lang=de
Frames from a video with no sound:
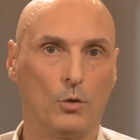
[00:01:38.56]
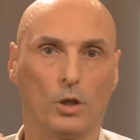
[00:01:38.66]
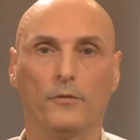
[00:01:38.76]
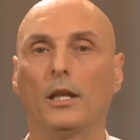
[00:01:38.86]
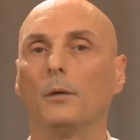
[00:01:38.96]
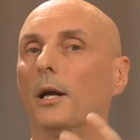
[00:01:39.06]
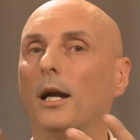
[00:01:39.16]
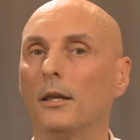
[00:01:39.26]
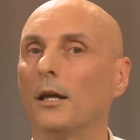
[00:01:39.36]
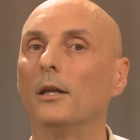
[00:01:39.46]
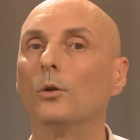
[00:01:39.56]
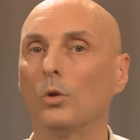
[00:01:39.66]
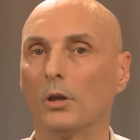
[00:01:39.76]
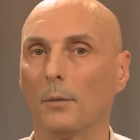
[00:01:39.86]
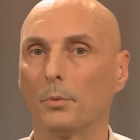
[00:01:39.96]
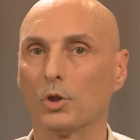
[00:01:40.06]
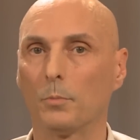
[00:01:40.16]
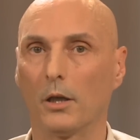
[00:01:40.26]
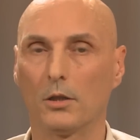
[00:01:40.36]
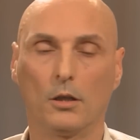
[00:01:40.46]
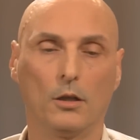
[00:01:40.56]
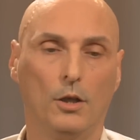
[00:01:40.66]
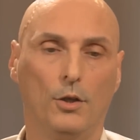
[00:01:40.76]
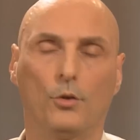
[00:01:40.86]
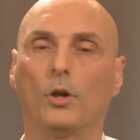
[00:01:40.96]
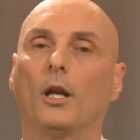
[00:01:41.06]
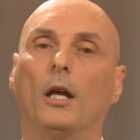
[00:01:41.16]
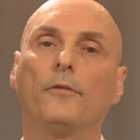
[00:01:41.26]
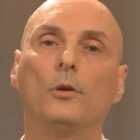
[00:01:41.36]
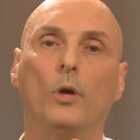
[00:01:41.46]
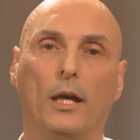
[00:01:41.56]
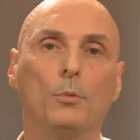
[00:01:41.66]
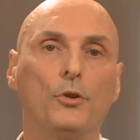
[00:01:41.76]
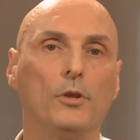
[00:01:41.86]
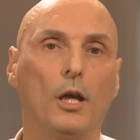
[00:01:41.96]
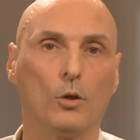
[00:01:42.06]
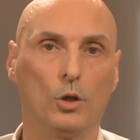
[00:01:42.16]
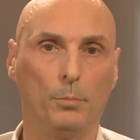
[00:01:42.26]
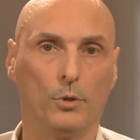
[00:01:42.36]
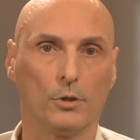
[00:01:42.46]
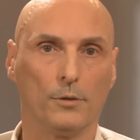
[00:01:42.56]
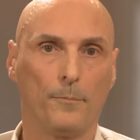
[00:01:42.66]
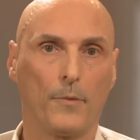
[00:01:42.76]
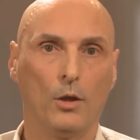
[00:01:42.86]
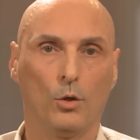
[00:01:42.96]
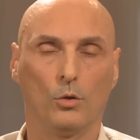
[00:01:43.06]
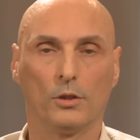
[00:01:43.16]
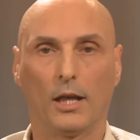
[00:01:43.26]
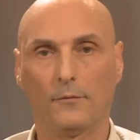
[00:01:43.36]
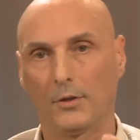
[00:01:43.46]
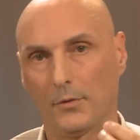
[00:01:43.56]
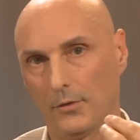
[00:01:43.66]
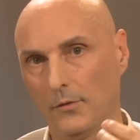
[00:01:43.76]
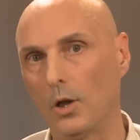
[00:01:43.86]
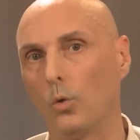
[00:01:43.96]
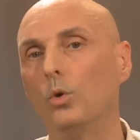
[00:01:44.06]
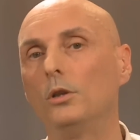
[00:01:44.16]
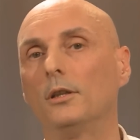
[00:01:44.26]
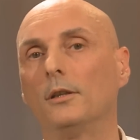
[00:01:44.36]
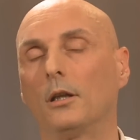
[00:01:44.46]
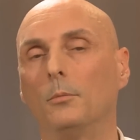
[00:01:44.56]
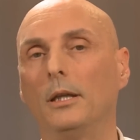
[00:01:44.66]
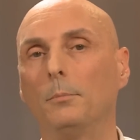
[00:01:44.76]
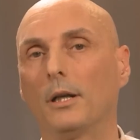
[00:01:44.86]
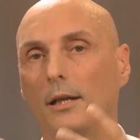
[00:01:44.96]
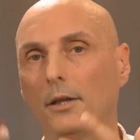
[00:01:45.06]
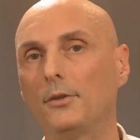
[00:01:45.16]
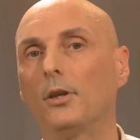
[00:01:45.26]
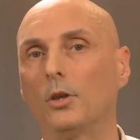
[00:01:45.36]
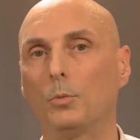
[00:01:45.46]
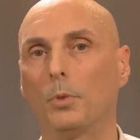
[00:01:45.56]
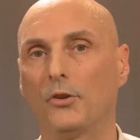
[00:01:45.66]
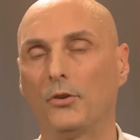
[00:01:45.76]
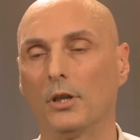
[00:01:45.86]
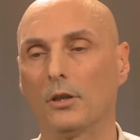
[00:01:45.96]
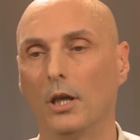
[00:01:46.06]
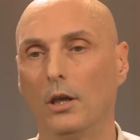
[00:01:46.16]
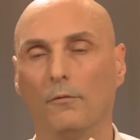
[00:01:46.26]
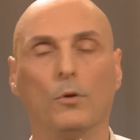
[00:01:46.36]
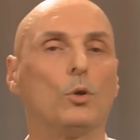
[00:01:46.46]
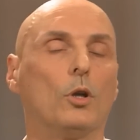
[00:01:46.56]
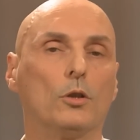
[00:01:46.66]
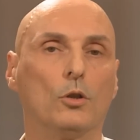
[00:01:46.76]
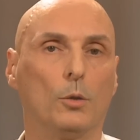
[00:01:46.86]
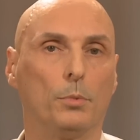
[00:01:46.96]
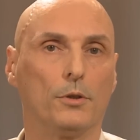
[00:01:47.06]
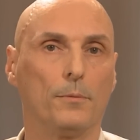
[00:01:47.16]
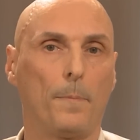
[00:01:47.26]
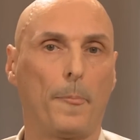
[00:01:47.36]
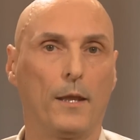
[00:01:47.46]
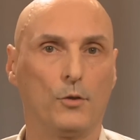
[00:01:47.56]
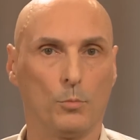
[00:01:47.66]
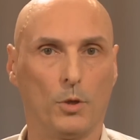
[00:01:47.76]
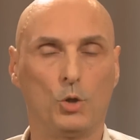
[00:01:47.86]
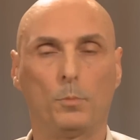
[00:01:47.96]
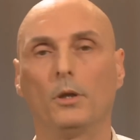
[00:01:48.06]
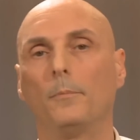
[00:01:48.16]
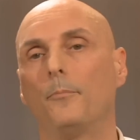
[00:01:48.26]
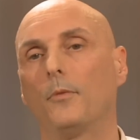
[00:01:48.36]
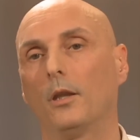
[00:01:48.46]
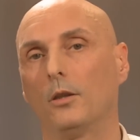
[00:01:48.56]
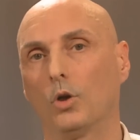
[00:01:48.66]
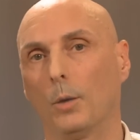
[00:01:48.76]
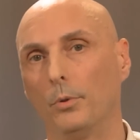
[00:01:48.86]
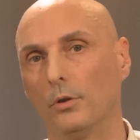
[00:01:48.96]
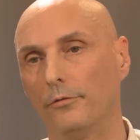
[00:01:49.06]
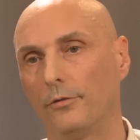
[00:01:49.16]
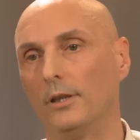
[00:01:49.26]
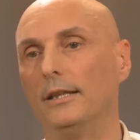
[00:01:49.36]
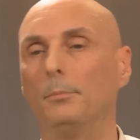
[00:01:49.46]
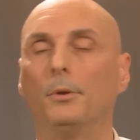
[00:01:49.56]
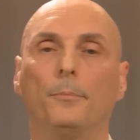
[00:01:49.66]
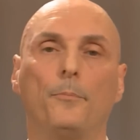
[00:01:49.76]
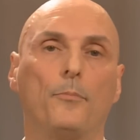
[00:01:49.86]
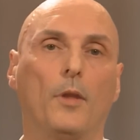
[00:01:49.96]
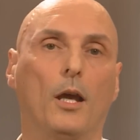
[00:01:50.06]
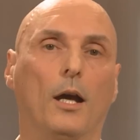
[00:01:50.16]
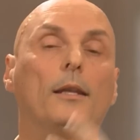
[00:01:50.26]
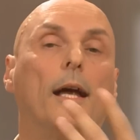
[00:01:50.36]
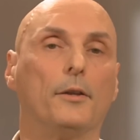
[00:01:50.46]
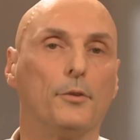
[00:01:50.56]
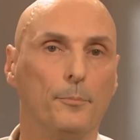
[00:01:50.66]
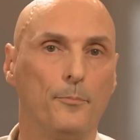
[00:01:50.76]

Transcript: Dort werden aber keine Erinnerungen abgespeichert, sondern einfach nur emotionale Kopplungen. Und etwas, was wiederholt in deinem Leben gleichzeitig passiert, wird dort gekoppelt. Zum Beispiel die Kopplung von Liebe an Leid.